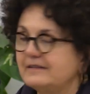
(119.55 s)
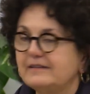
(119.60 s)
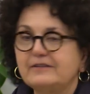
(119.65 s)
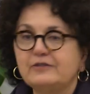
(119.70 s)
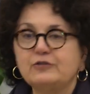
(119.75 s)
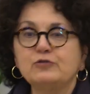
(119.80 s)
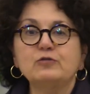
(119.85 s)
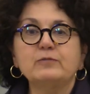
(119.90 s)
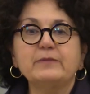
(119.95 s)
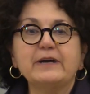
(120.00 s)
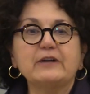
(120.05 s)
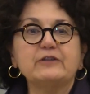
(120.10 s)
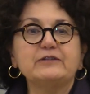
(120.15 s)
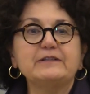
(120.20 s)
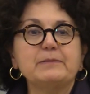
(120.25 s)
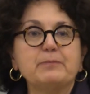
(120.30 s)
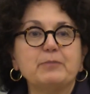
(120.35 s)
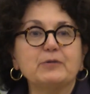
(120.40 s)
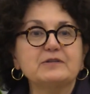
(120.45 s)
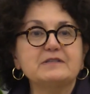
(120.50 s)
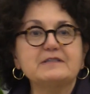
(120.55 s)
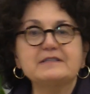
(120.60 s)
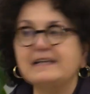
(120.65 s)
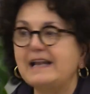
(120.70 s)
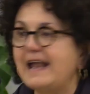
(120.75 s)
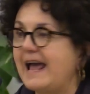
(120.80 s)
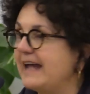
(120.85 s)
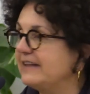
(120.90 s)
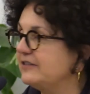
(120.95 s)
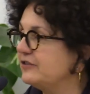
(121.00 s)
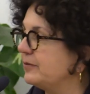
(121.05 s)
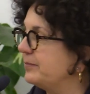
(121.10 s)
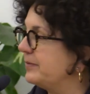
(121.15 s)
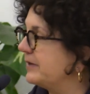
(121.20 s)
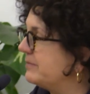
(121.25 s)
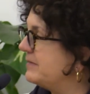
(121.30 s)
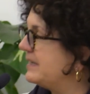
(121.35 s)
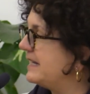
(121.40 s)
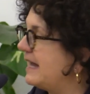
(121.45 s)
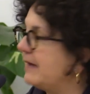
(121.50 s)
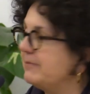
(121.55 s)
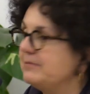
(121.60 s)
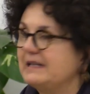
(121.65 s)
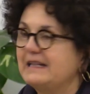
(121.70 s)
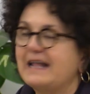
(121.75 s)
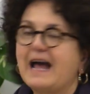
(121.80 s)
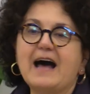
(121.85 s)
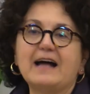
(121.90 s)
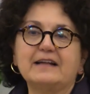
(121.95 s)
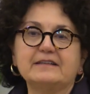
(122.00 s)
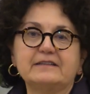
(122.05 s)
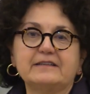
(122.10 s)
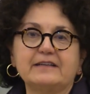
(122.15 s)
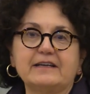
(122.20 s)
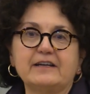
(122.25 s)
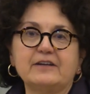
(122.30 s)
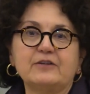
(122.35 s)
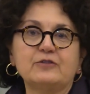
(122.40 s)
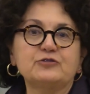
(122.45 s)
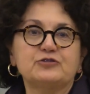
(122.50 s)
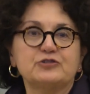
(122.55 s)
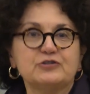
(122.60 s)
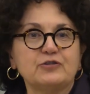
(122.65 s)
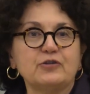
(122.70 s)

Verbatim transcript: numero di posti letto per mille abitanti, non ci